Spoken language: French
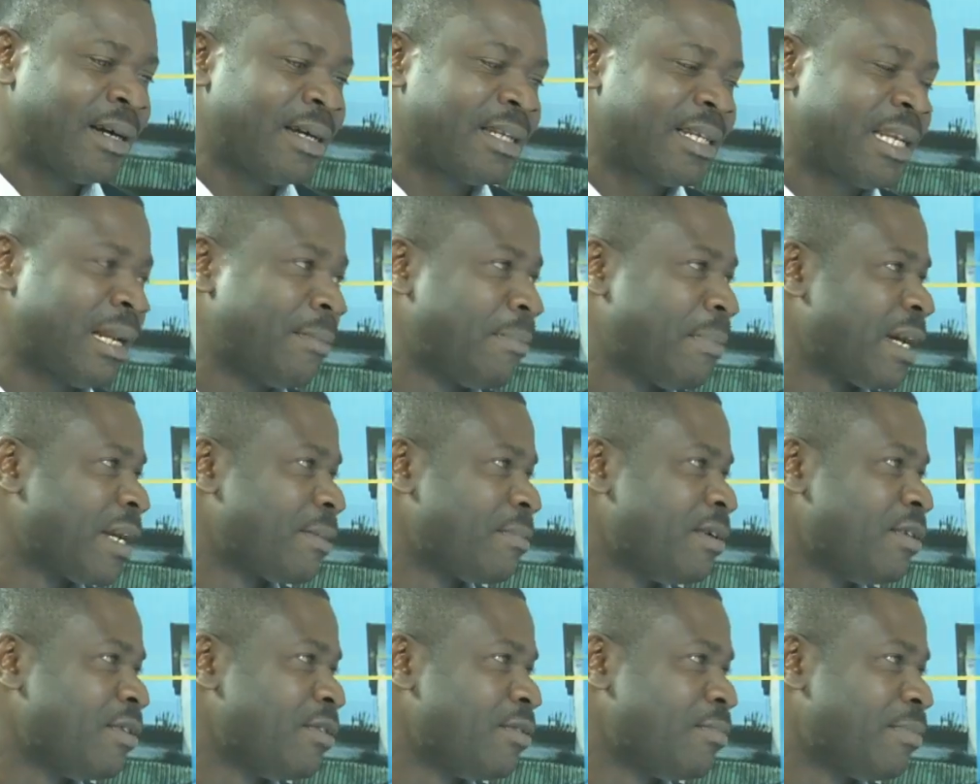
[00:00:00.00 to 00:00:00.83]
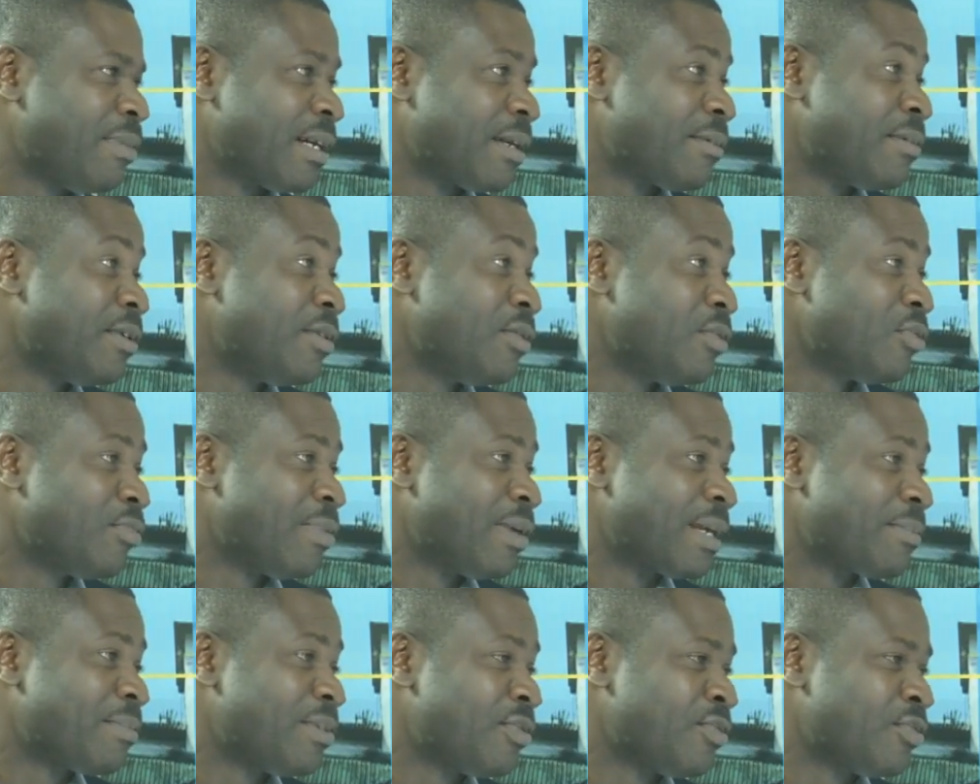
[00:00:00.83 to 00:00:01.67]
être là parmi, parmi nous,
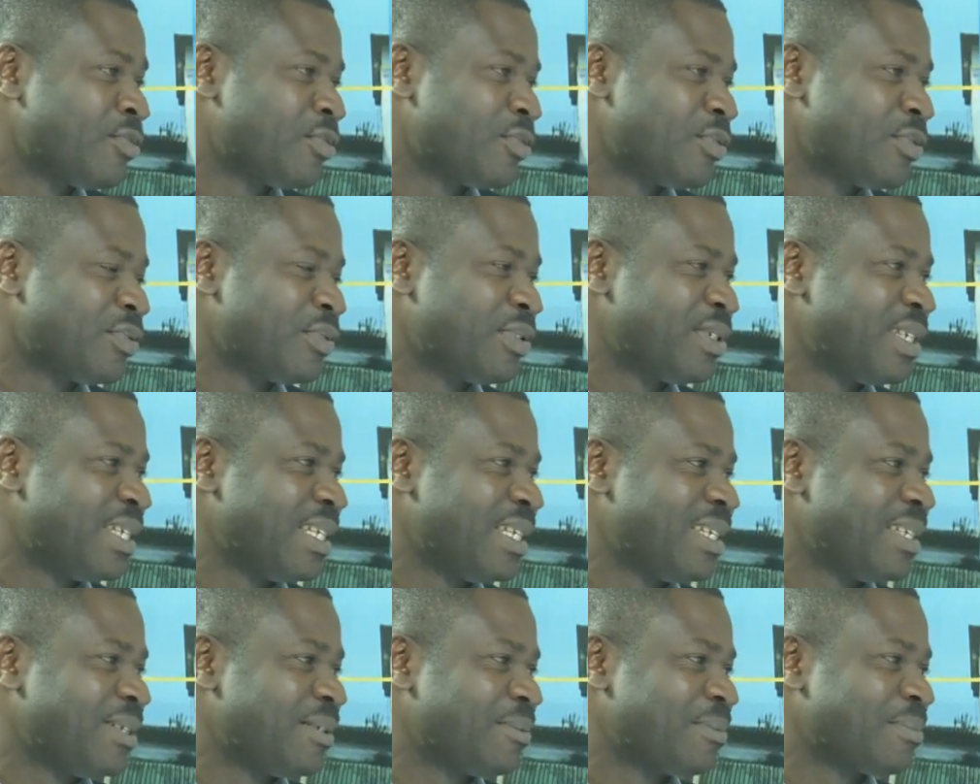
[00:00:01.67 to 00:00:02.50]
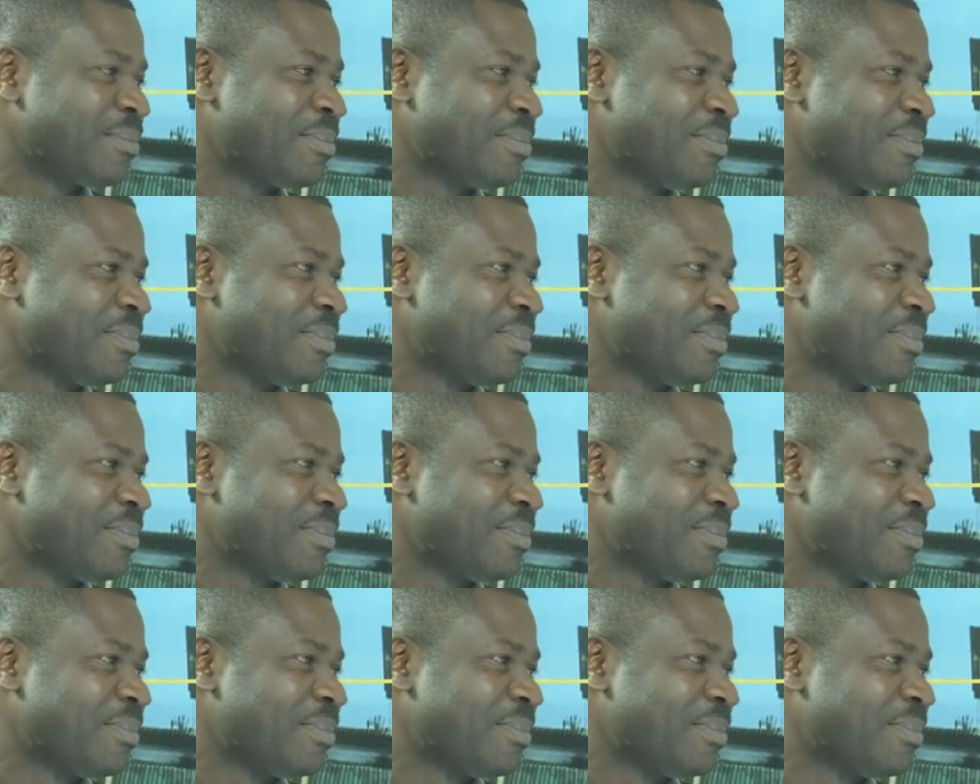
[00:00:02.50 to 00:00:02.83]
parmi vous. Ah, justement,